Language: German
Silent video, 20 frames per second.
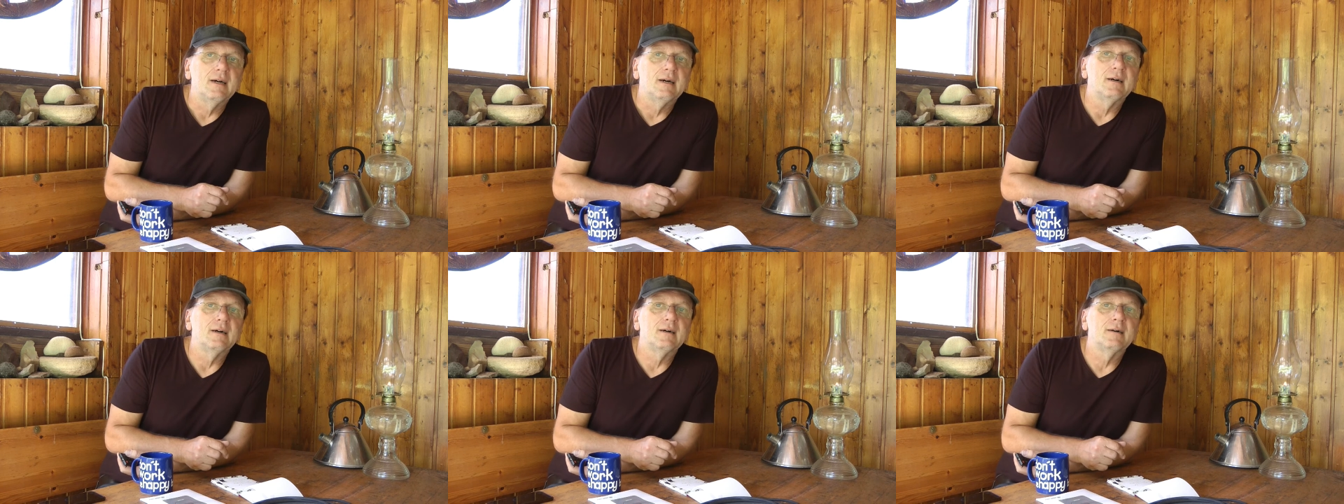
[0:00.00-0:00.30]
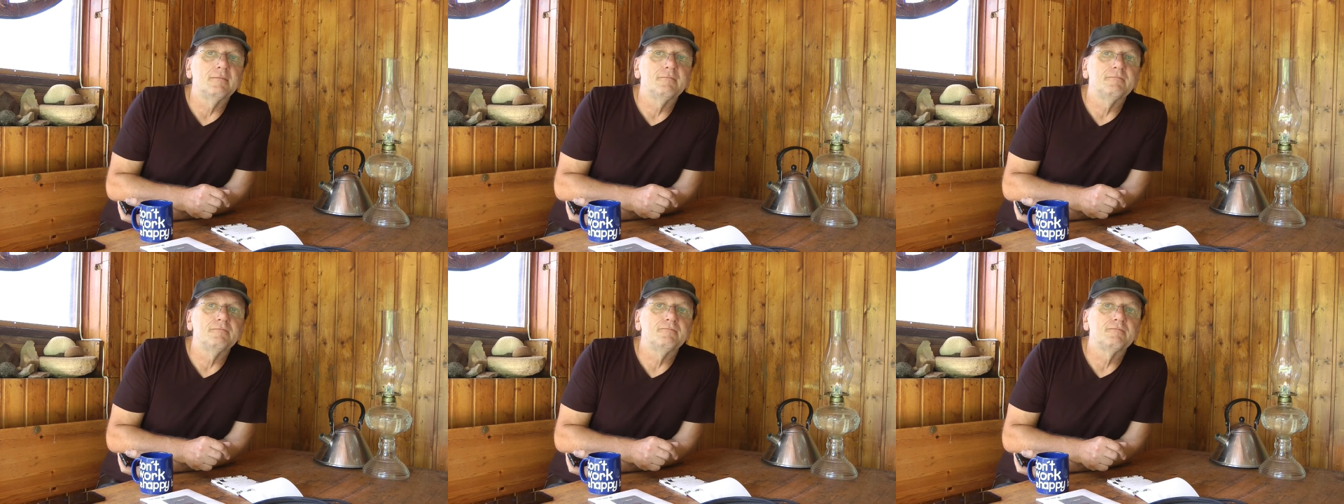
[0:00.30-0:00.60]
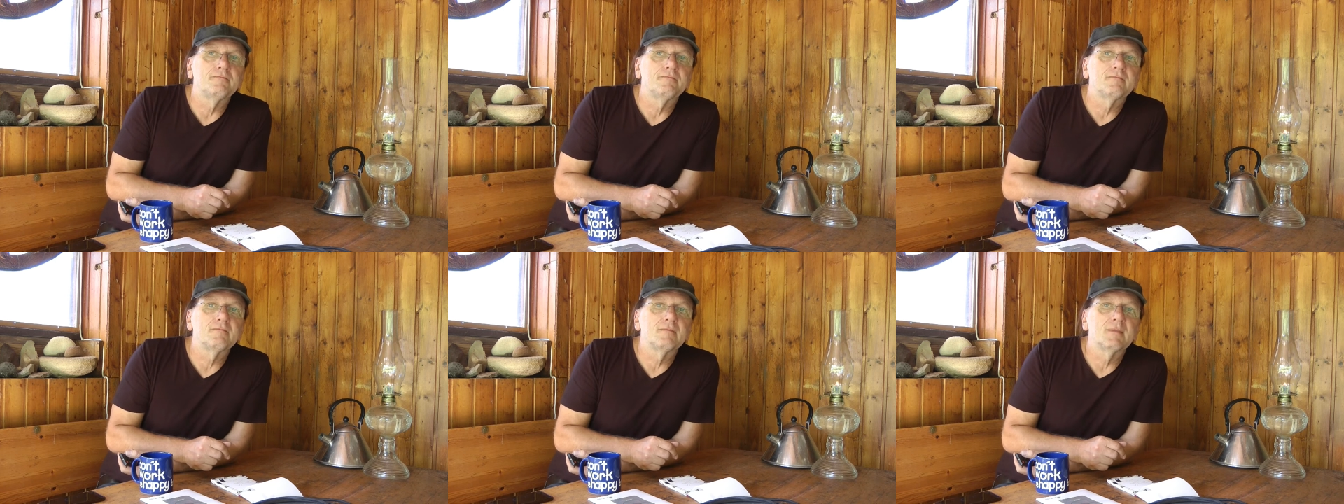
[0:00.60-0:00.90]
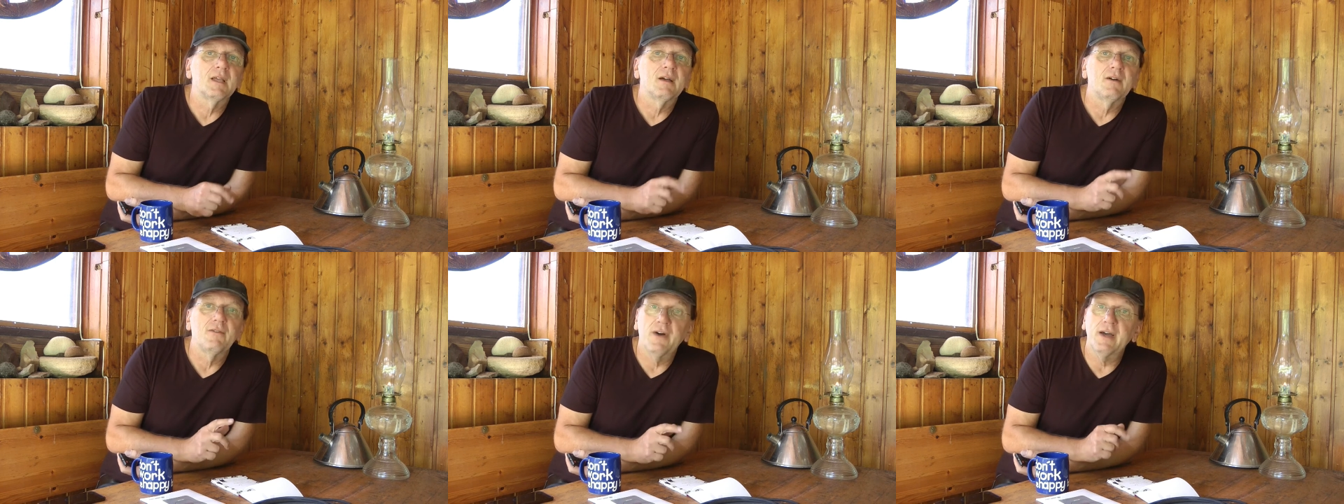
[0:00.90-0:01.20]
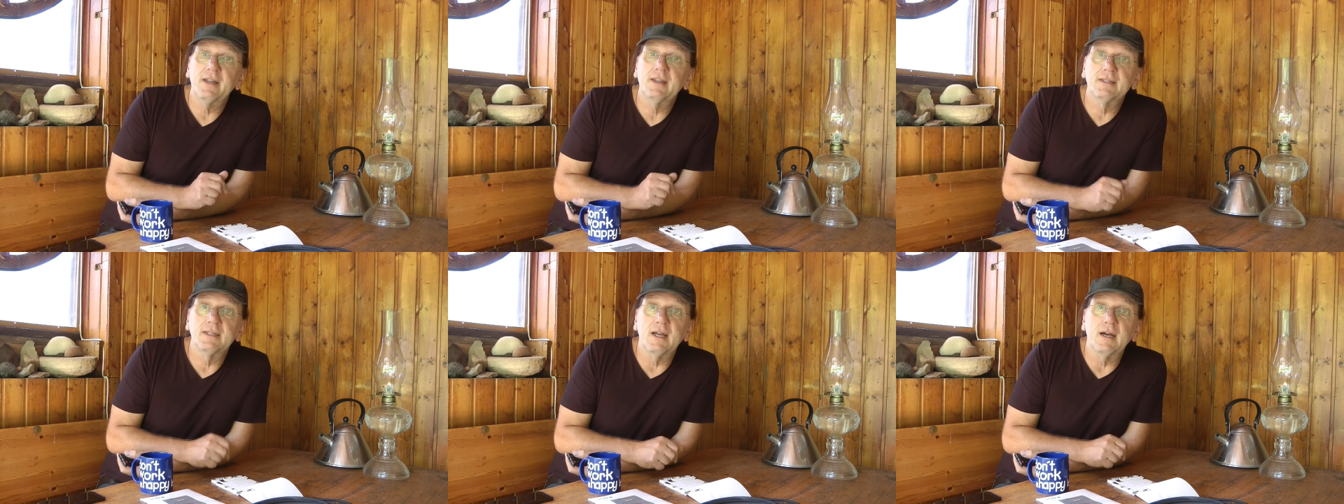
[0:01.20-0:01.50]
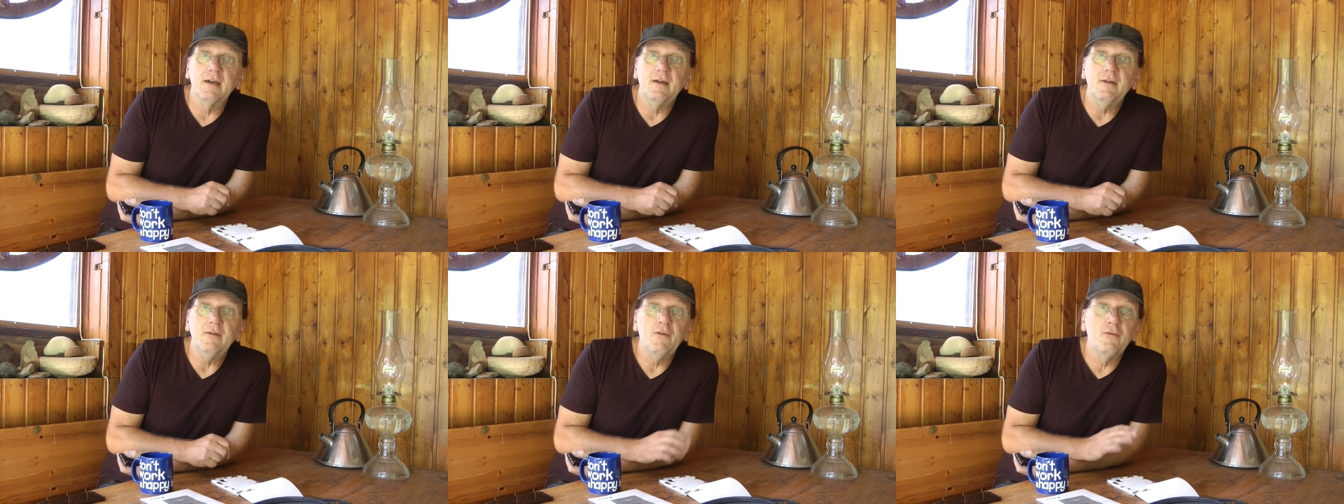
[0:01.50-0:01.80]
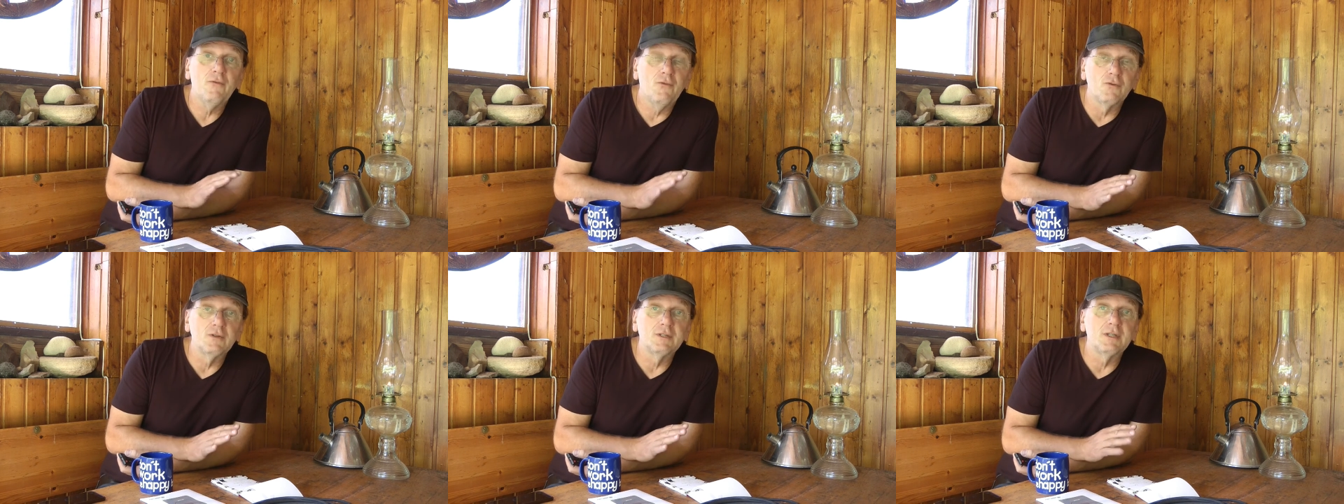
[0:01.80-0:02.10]
Ähm, feine Sache,
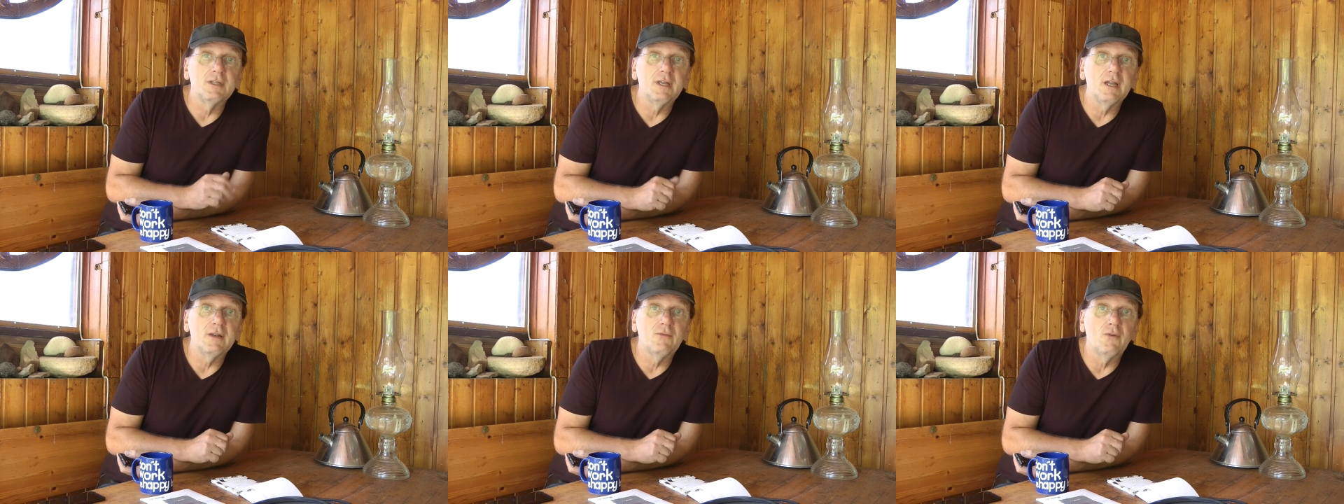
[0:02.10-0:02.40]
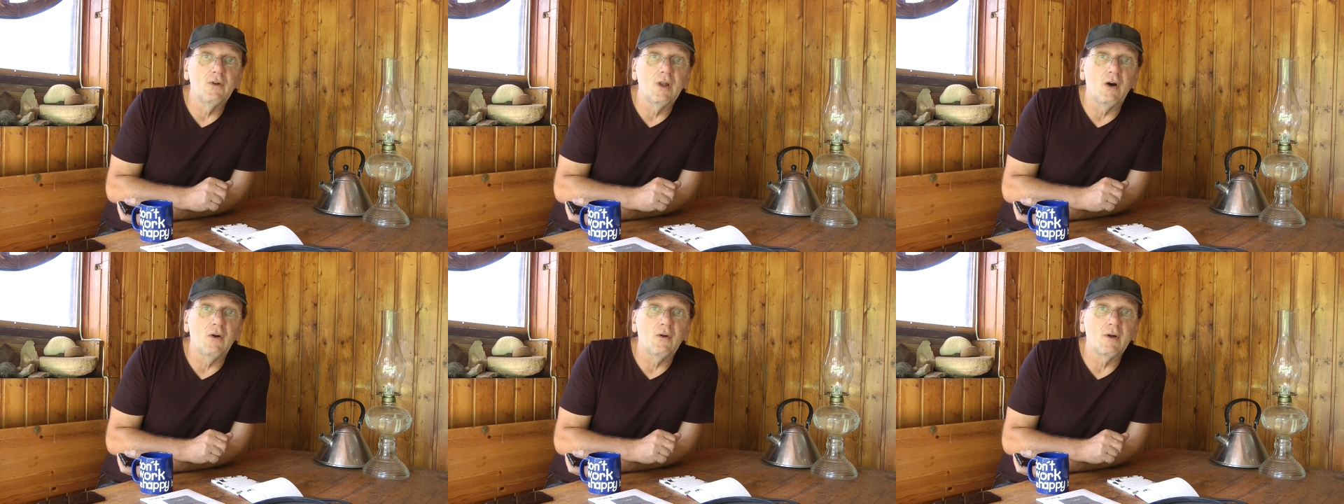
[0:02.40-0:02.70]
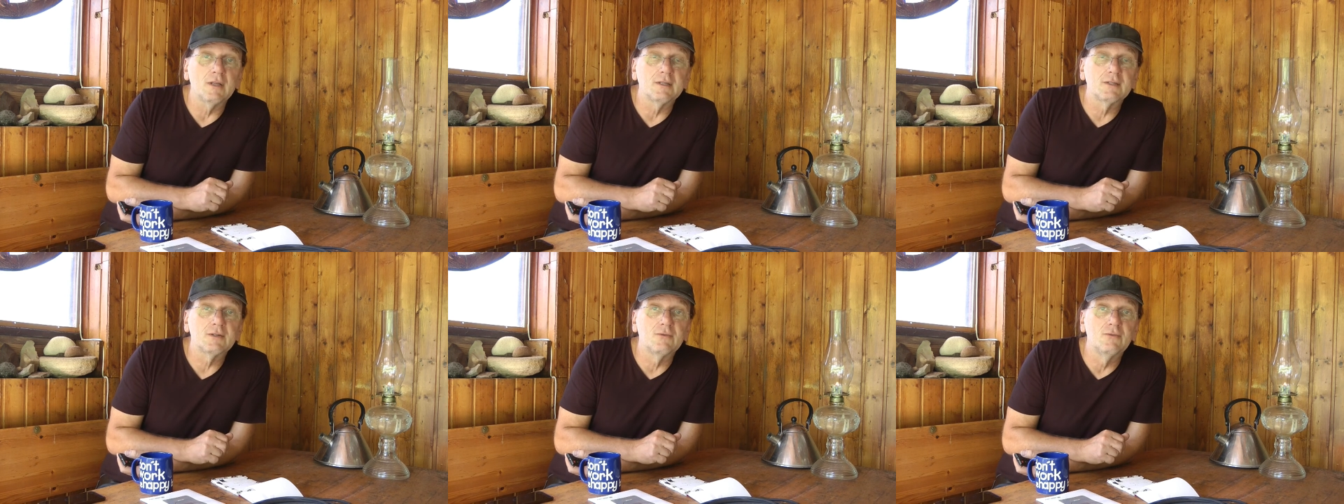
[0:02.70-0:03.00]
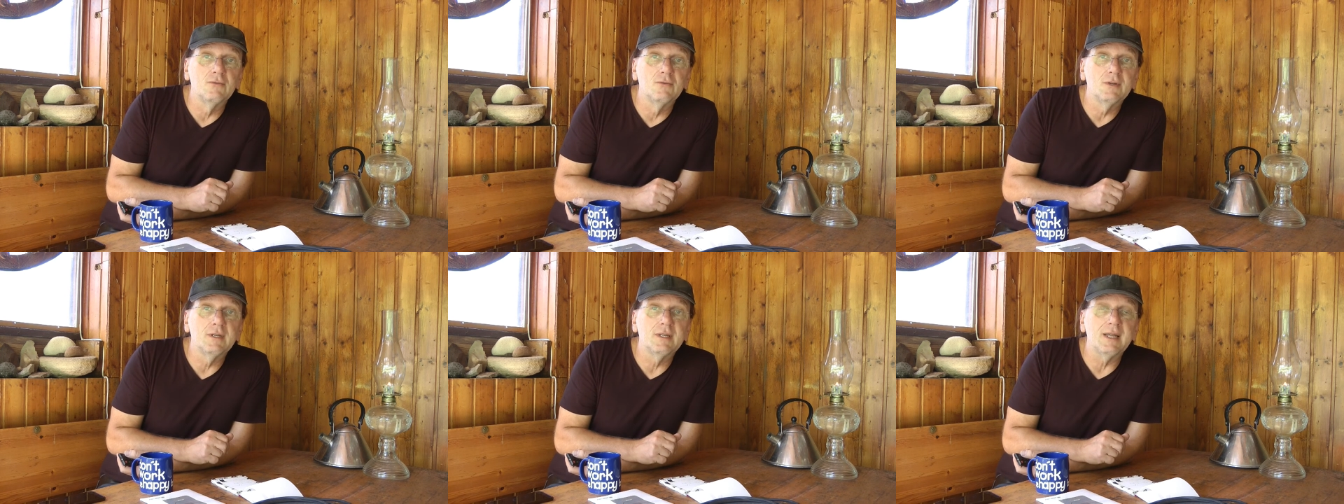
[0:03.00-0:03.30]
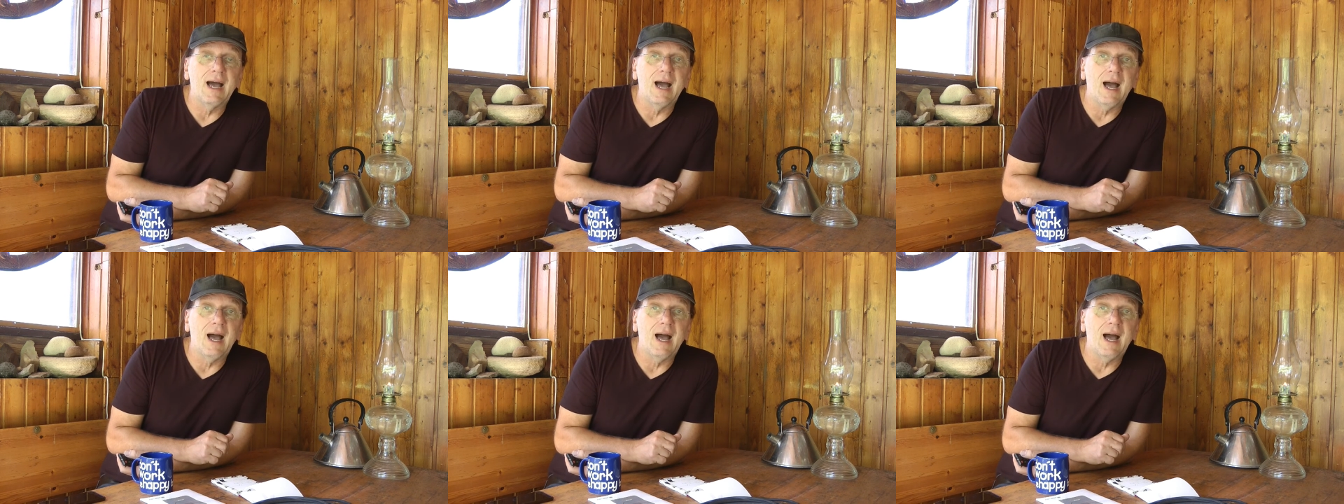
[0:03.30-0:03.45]
funktioniert wohl auch ganz gut,